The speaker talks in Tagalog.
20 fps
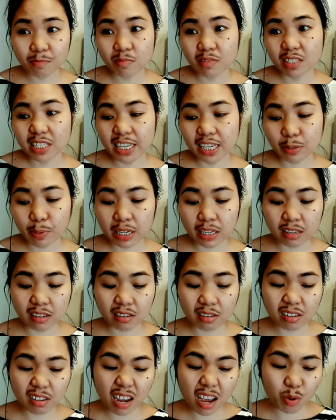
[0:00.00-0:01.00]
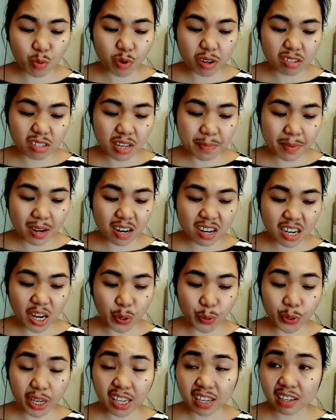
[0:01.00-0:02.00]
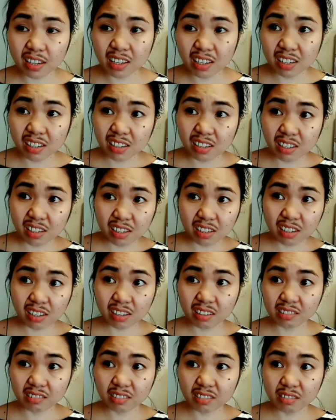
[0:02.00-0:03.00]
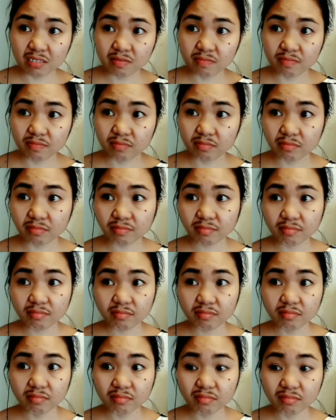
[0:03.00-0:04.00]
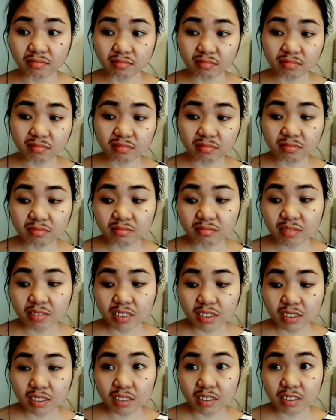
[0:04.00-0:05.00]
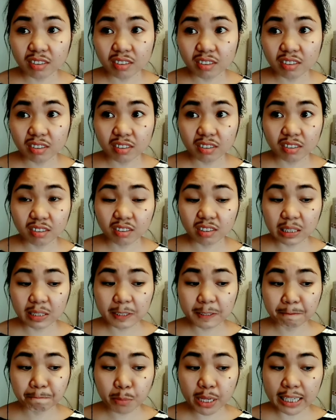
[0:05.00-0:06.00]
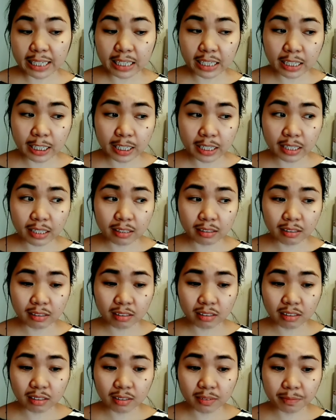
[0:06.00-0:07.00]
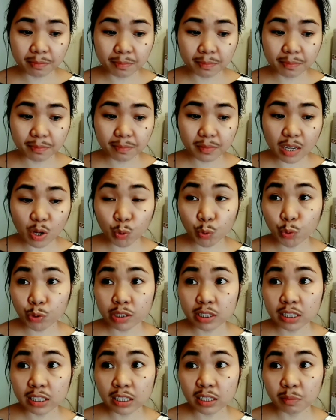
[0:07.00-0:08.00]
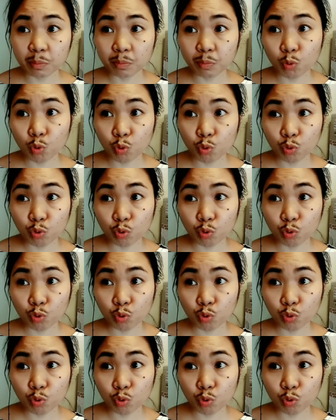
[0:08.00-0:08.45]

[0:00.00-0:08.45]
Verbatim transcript: hindi naman nga ako si Pacquiao eh. Ah, sino ka ba talaga? Sino ka talaga? Bali, ako si Po.